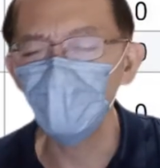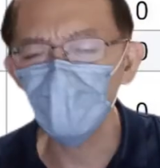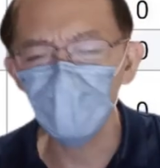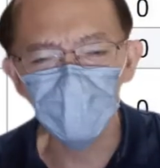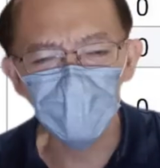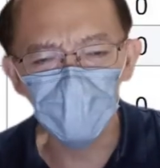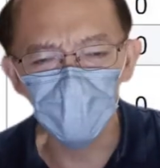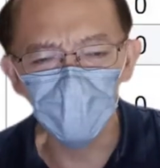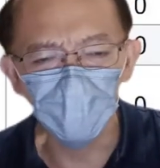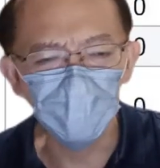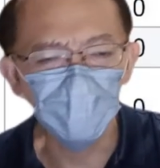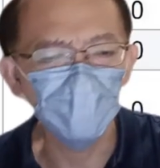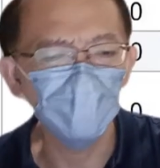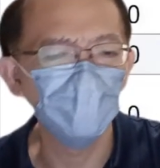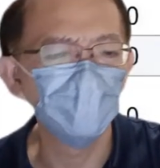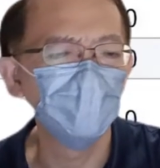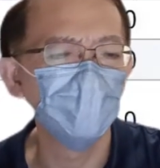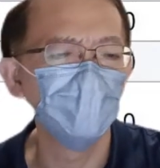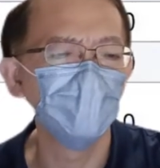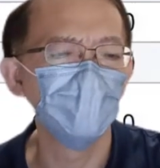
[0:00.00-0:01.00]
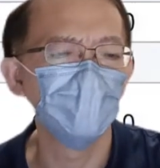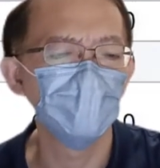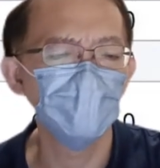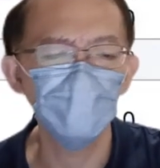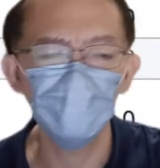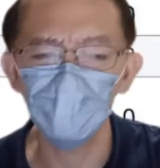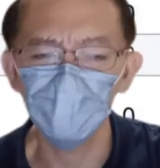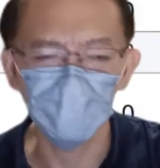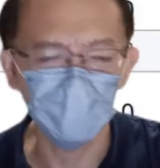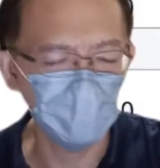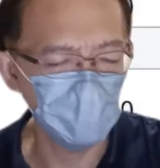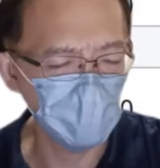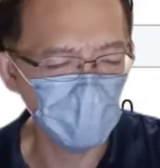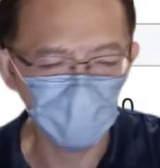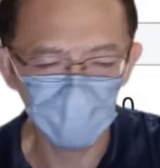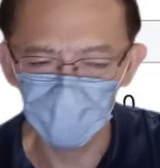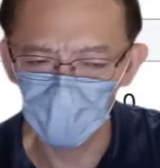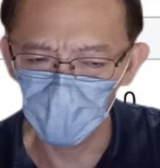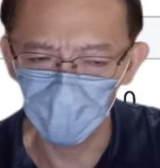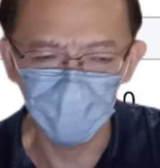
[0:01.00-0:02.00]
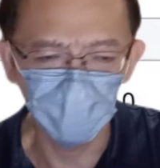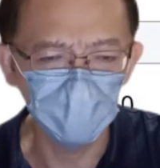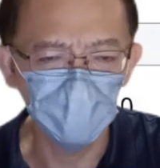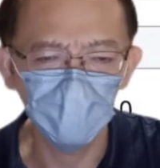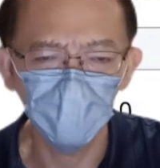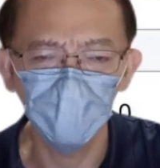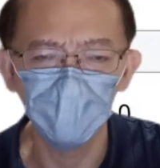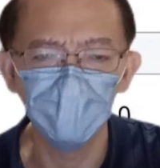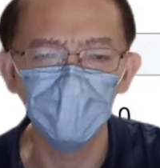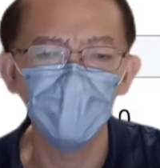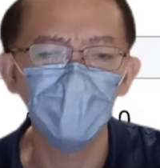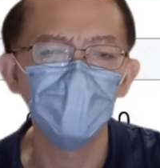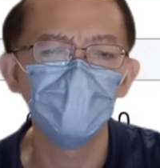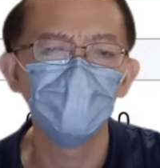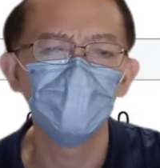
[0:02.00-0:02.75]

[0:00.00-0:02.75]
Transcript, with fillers: 有什么纠纷的，这种要纠纷就很难。